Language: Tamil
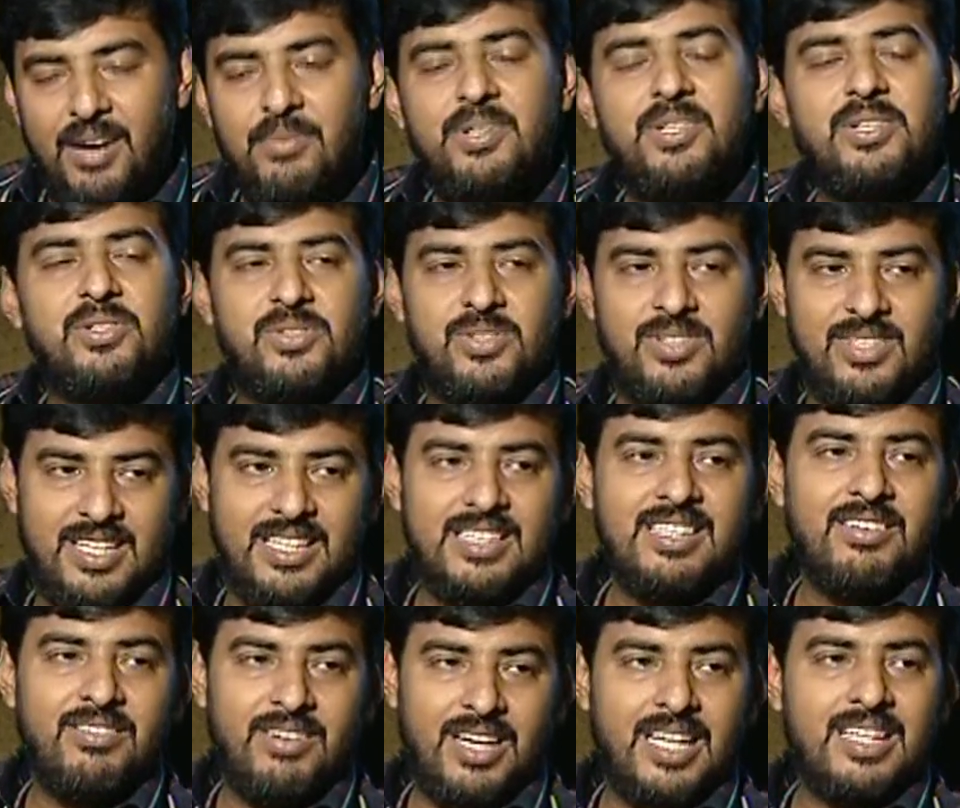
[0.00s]
அப்படின்னு சொல்கிற
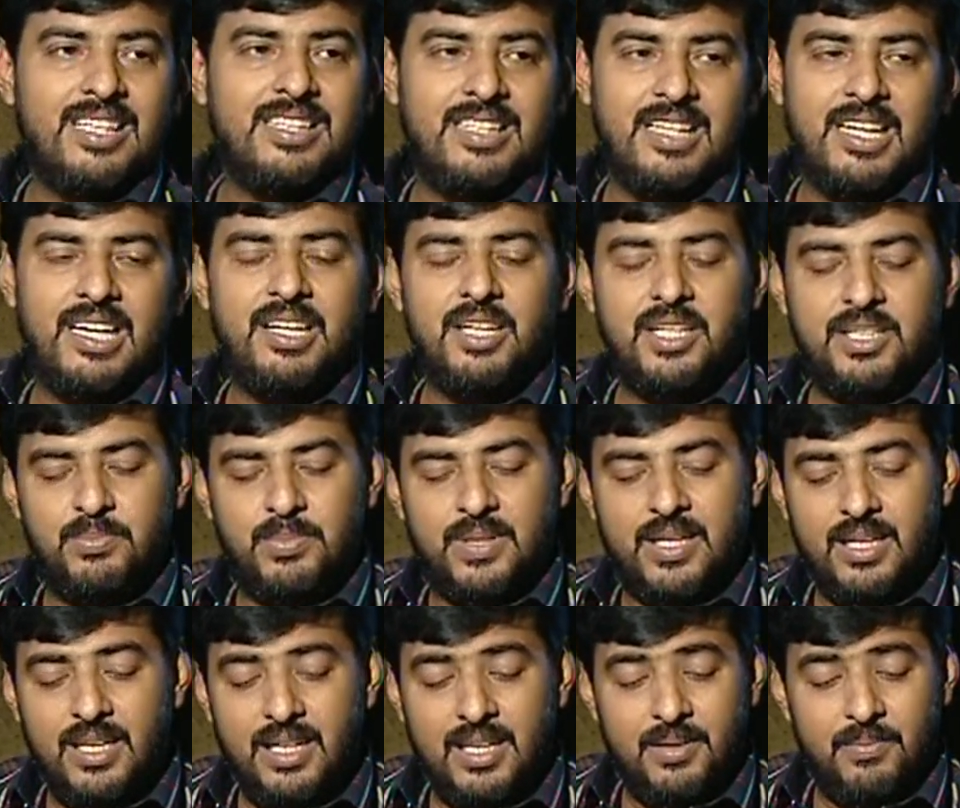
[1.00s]
அந்த வாதத்தை
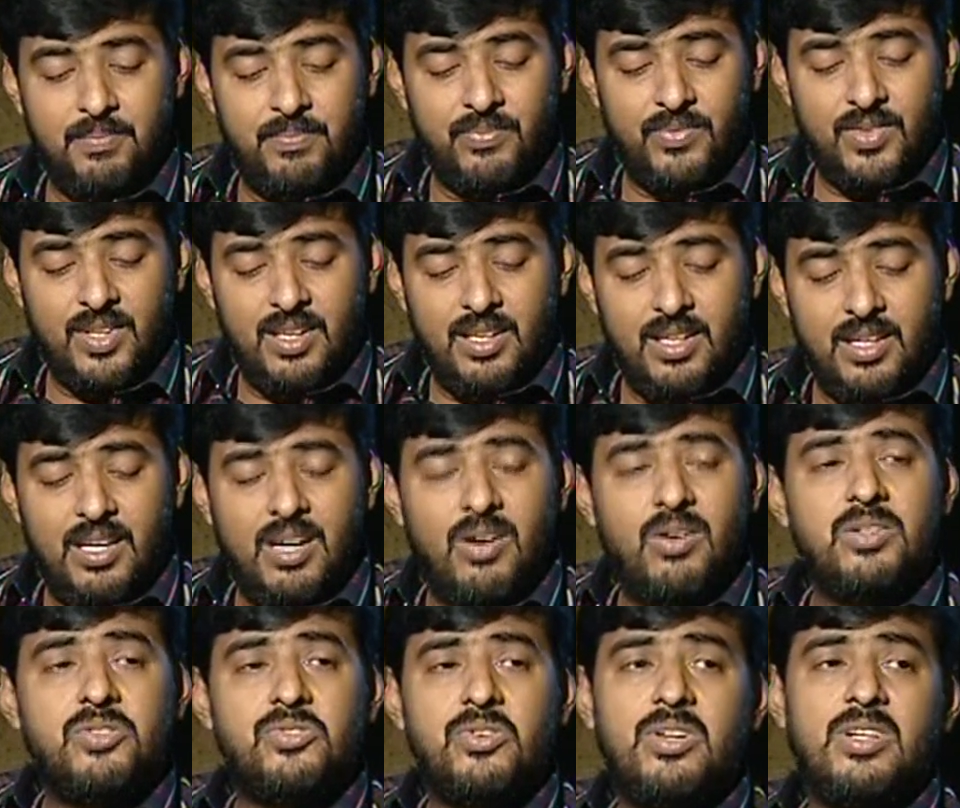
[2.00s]
அடிப்படையில்
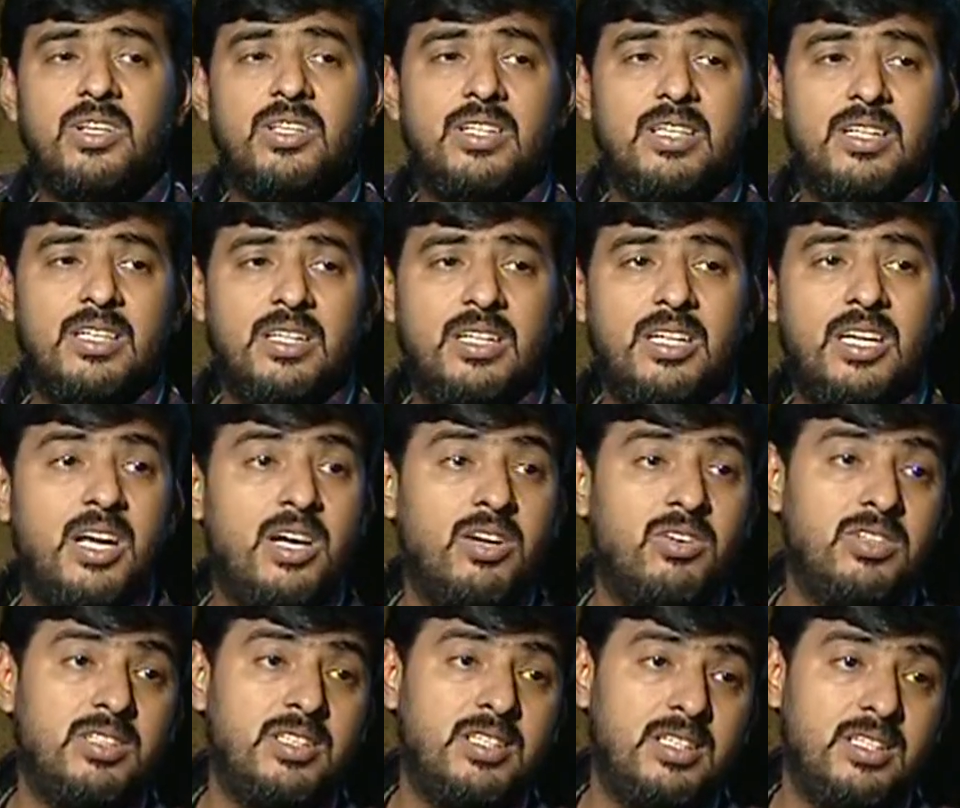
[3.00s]
அவங்க சொல்கிறது என்னென்னா
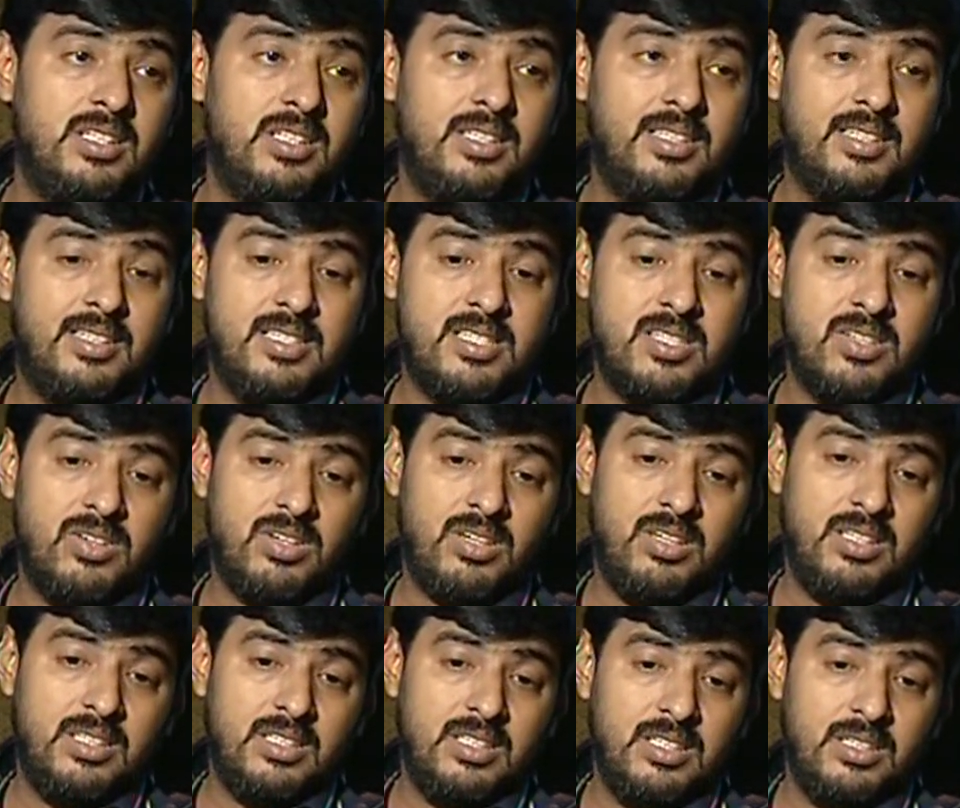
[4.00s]
நாங்கள் வந்து
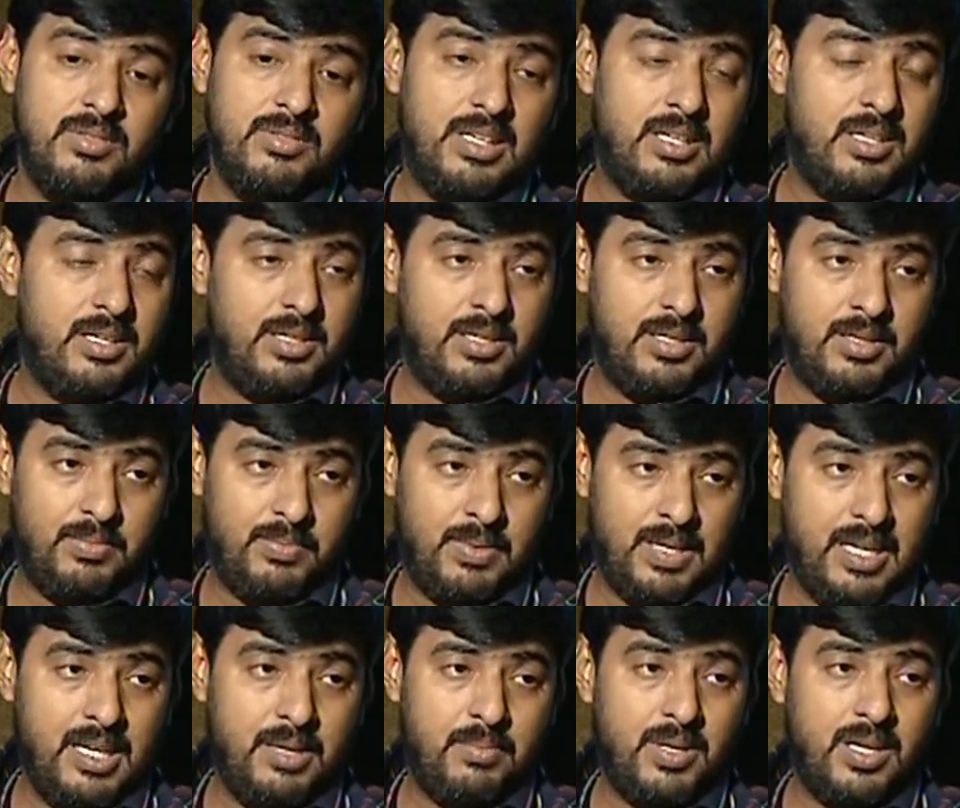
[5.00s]
கிறிஸ்தவர்கள் வந்து வ
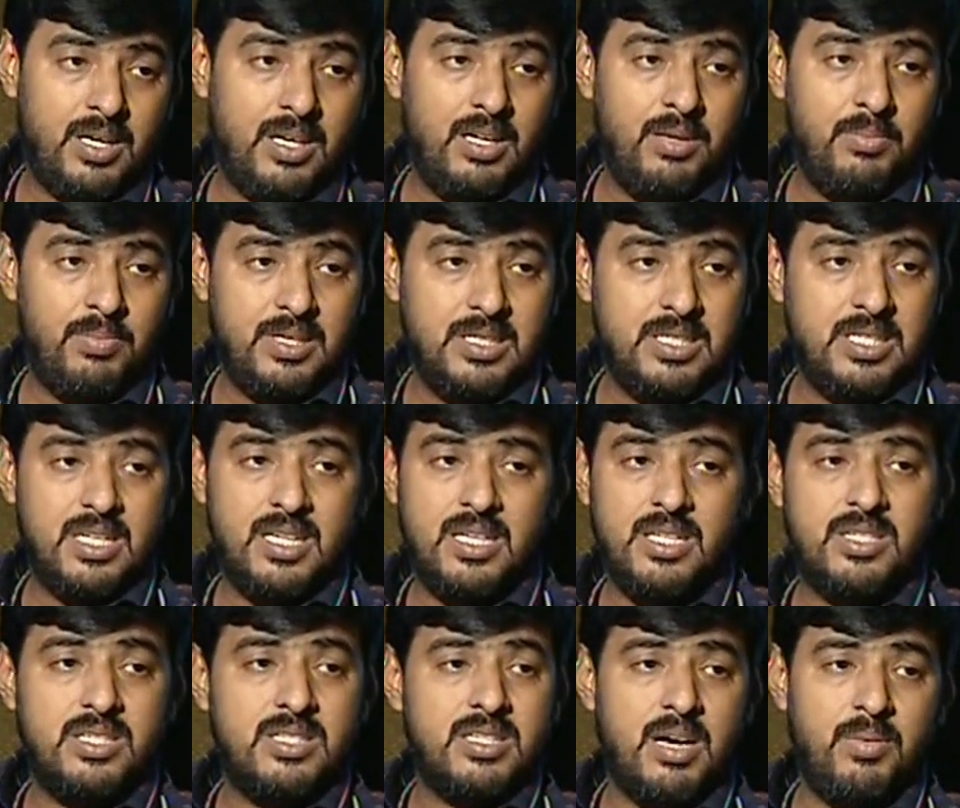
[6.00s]
பழைய ஏற்பாட்டில் பண்டி
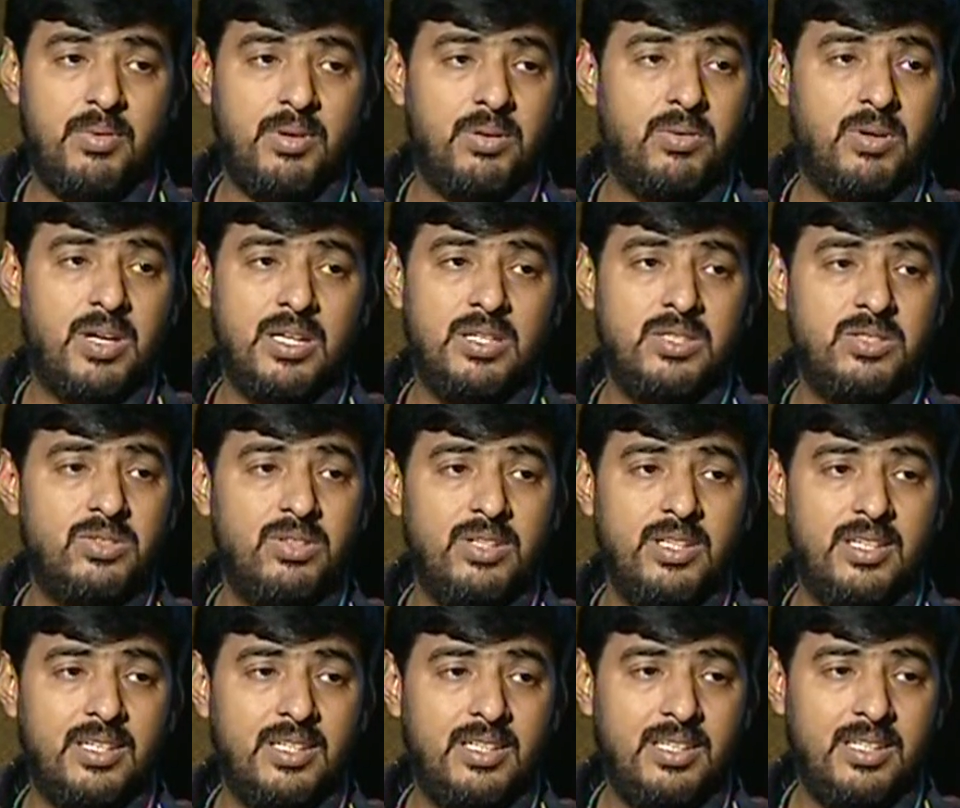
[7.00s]
இறைச்சி சாப்பிடக்கூடாதுன்னு
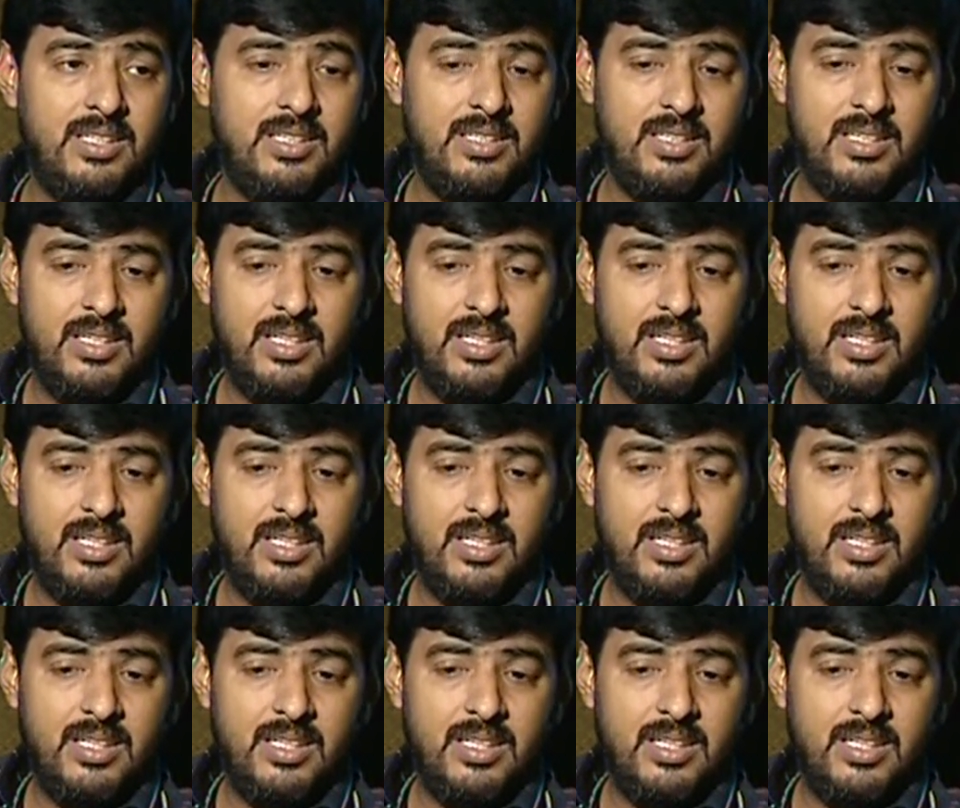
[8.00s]
சொல்லியிருக்கு